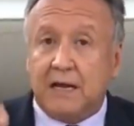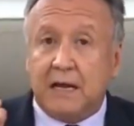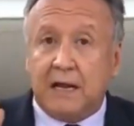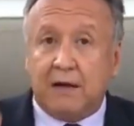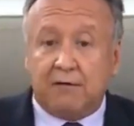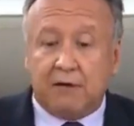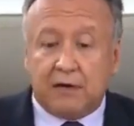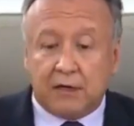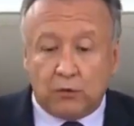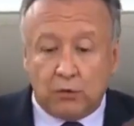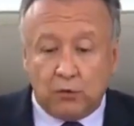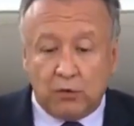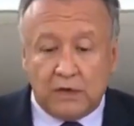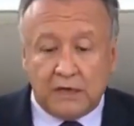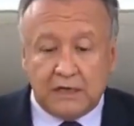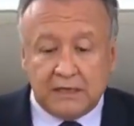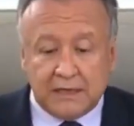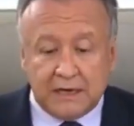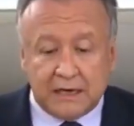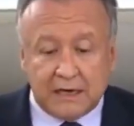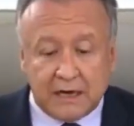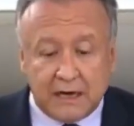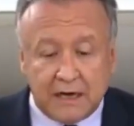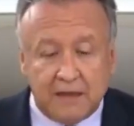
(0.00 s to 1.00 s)
La vacuna
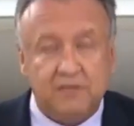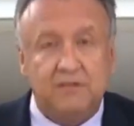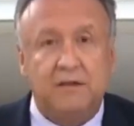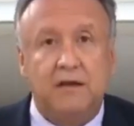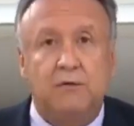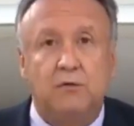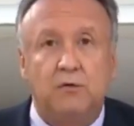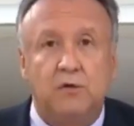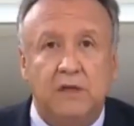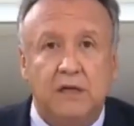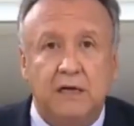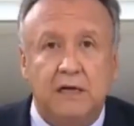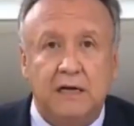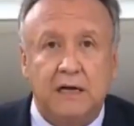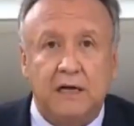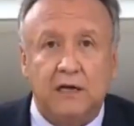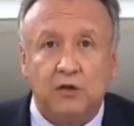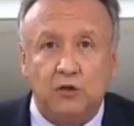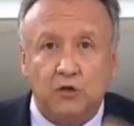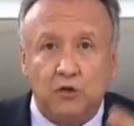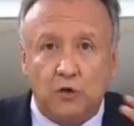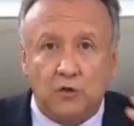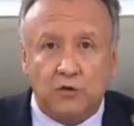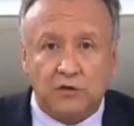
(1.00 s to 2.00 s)
llega a esa bodega
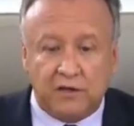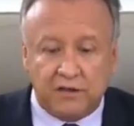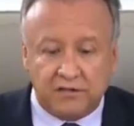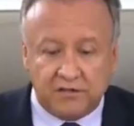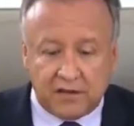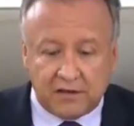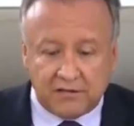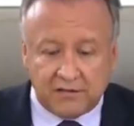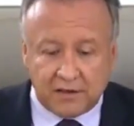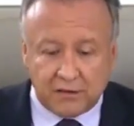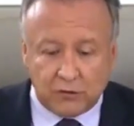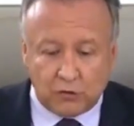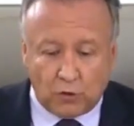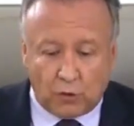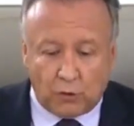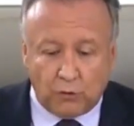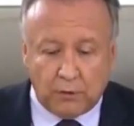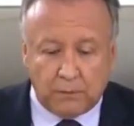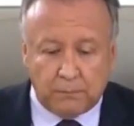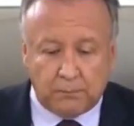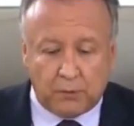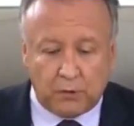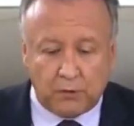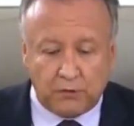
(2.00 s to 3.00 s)
donde se hace
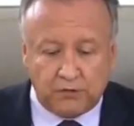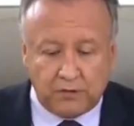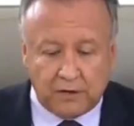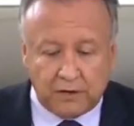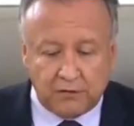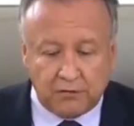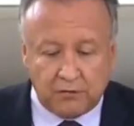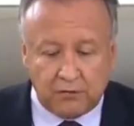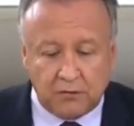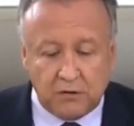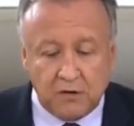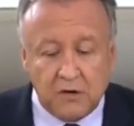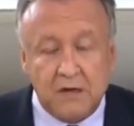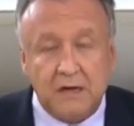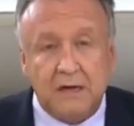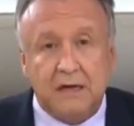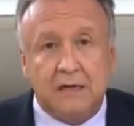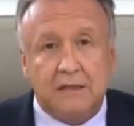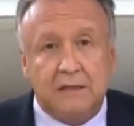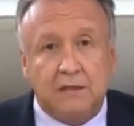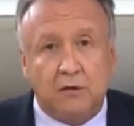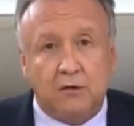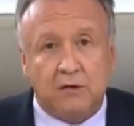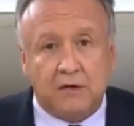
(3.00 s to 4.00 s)
todo el proceso
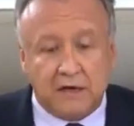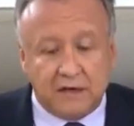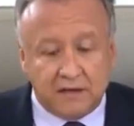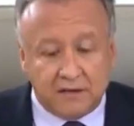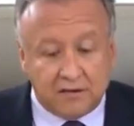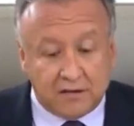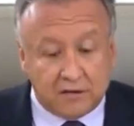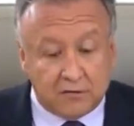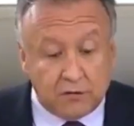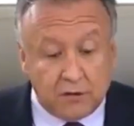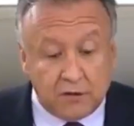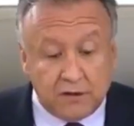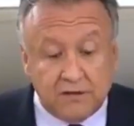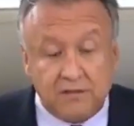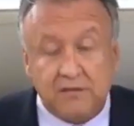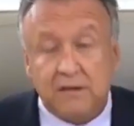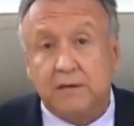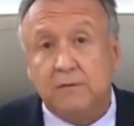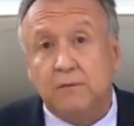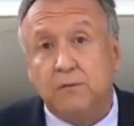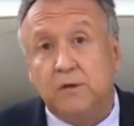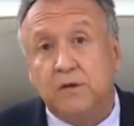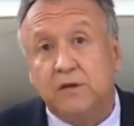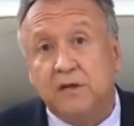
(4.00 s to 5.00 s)
de organizaciones
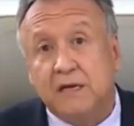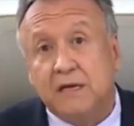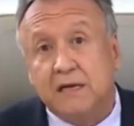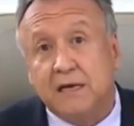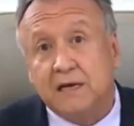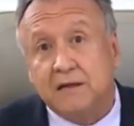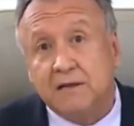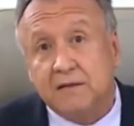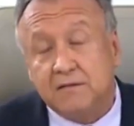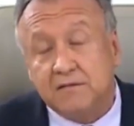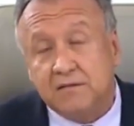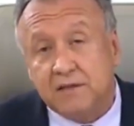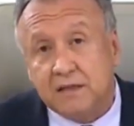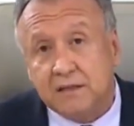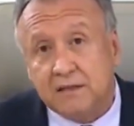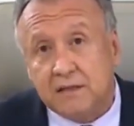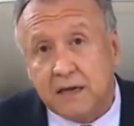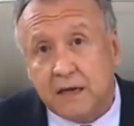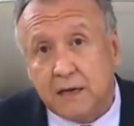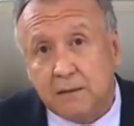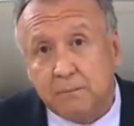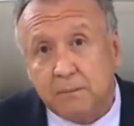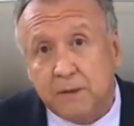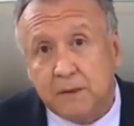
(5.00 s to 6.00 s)
esta bodega
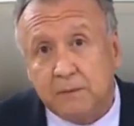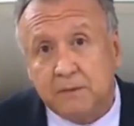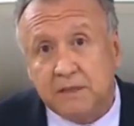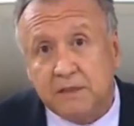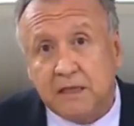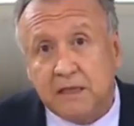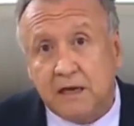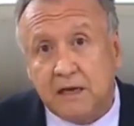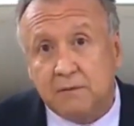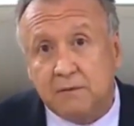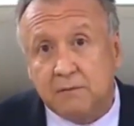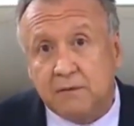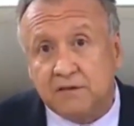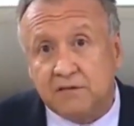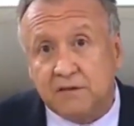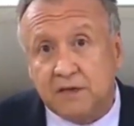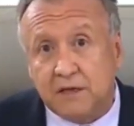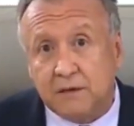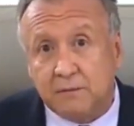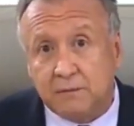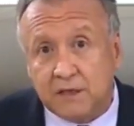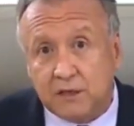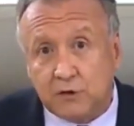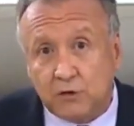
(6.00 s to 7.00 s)
central permite el
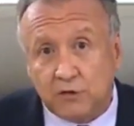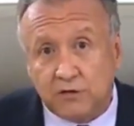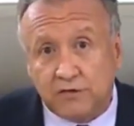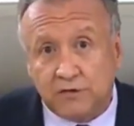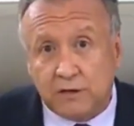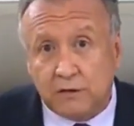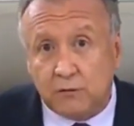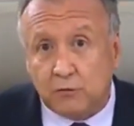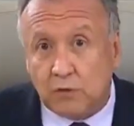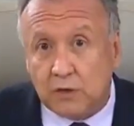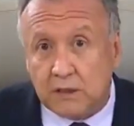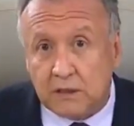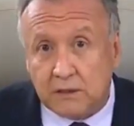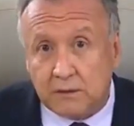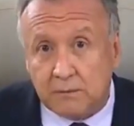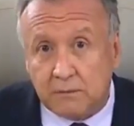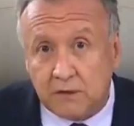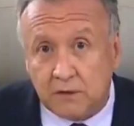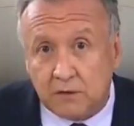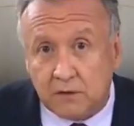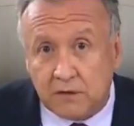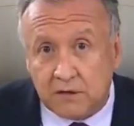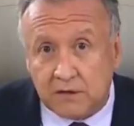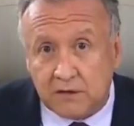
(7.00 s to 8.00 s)
almacenamiento de 50
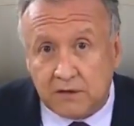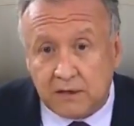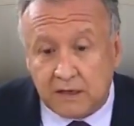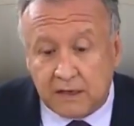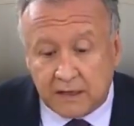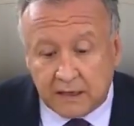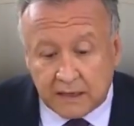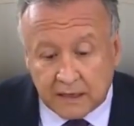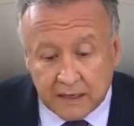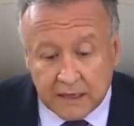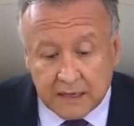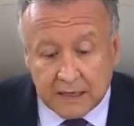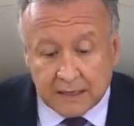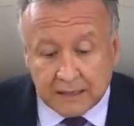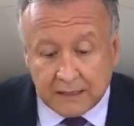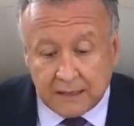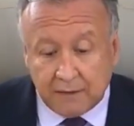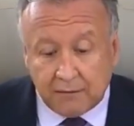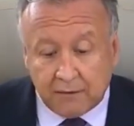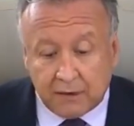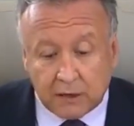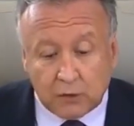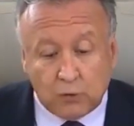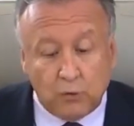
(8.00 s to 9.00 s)
millones de,
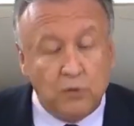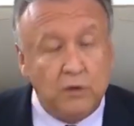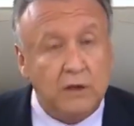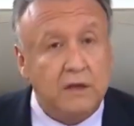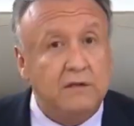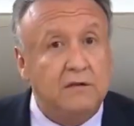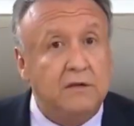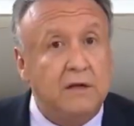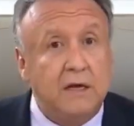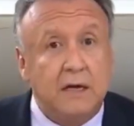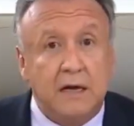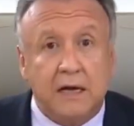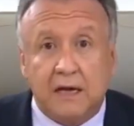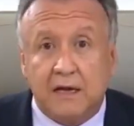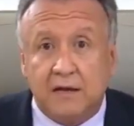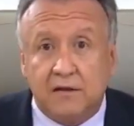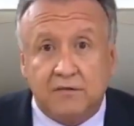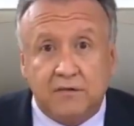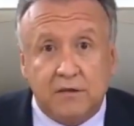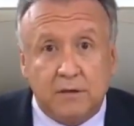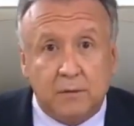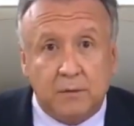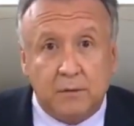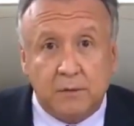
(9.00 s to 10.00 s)
de vacunas. En
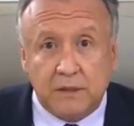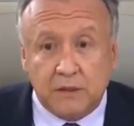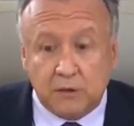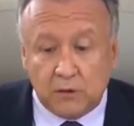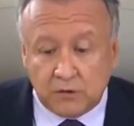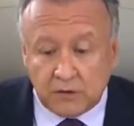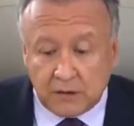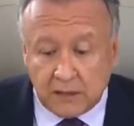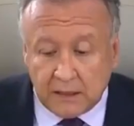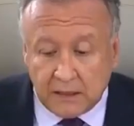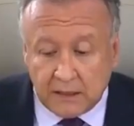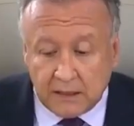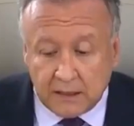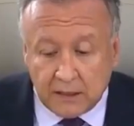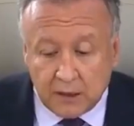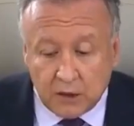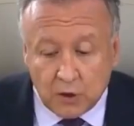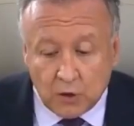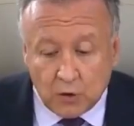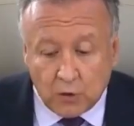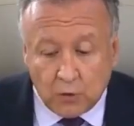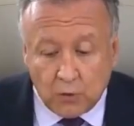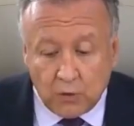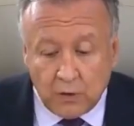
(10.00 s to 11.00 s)
este momento tiene
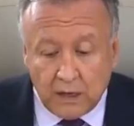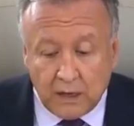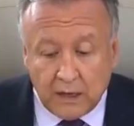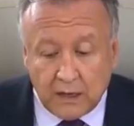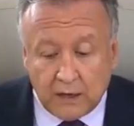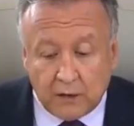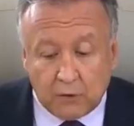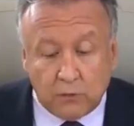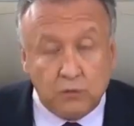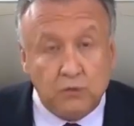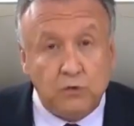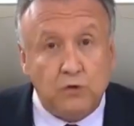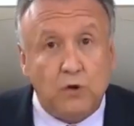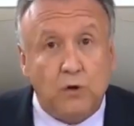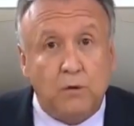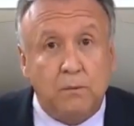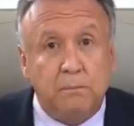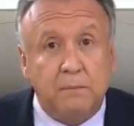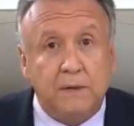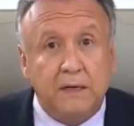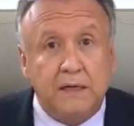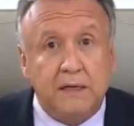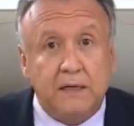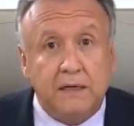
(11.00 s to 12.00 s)
una, un
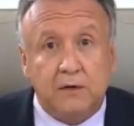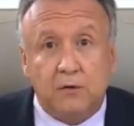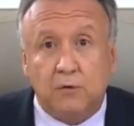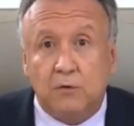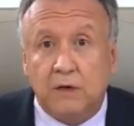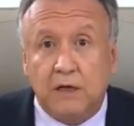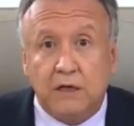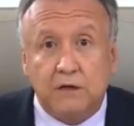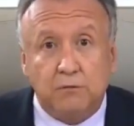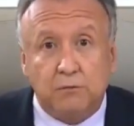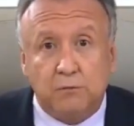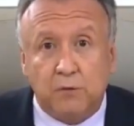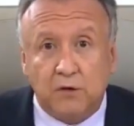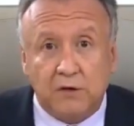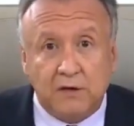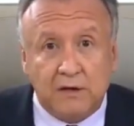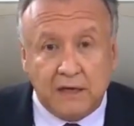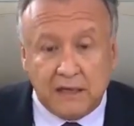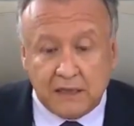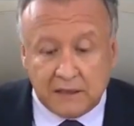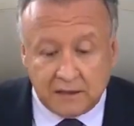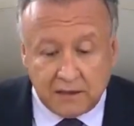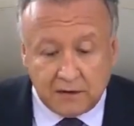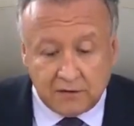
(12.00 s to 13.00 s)
tope, una
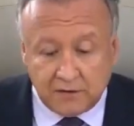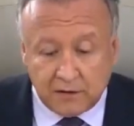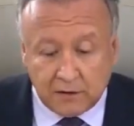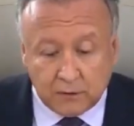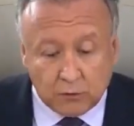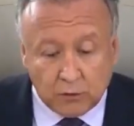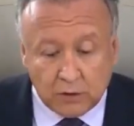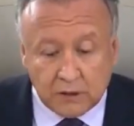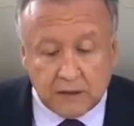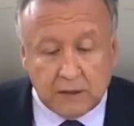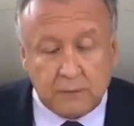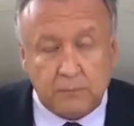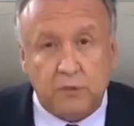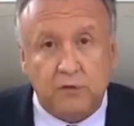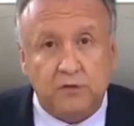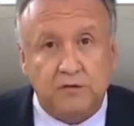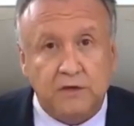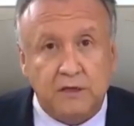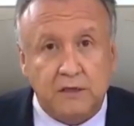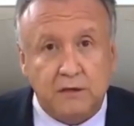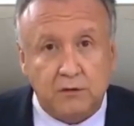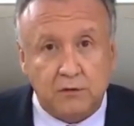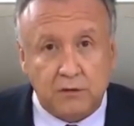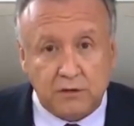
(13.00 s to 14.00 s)
disponibilidad del
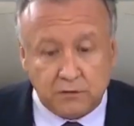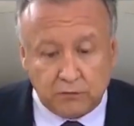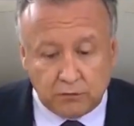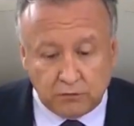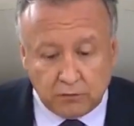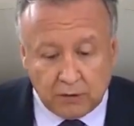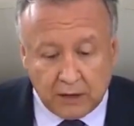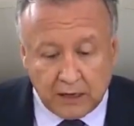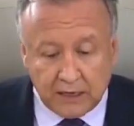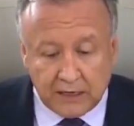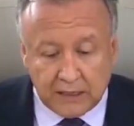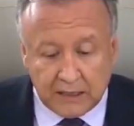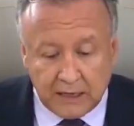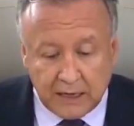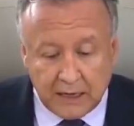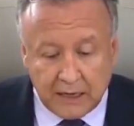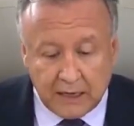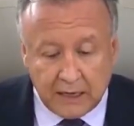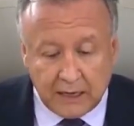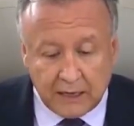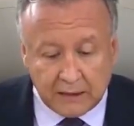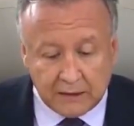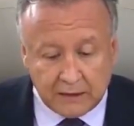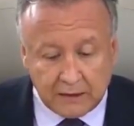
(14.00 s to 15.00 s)
50% de su
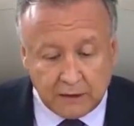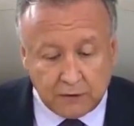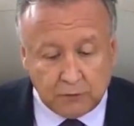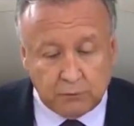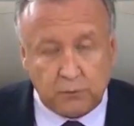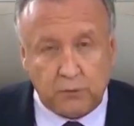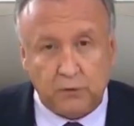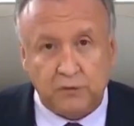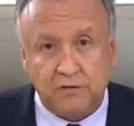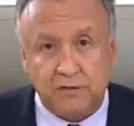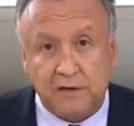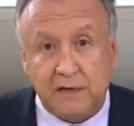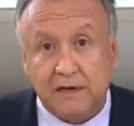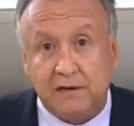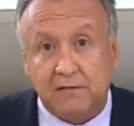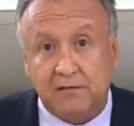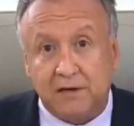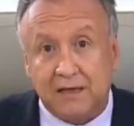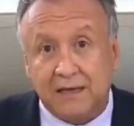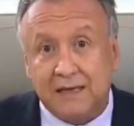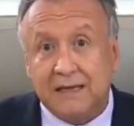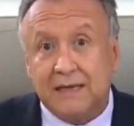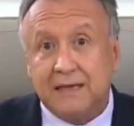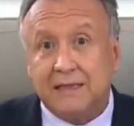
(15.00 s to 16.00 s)
área
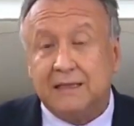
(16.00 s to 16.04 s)
disponible.